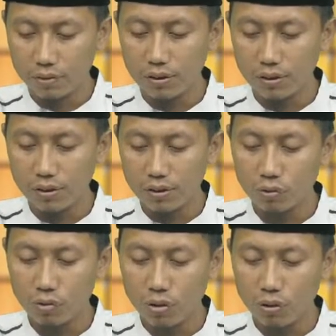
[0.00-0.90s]
Wad
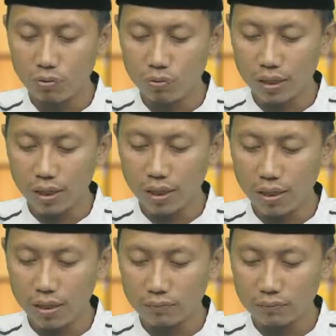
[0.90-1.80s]
dalilu qauluhu
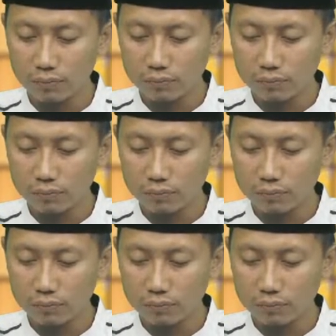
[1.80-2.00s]
ta'ala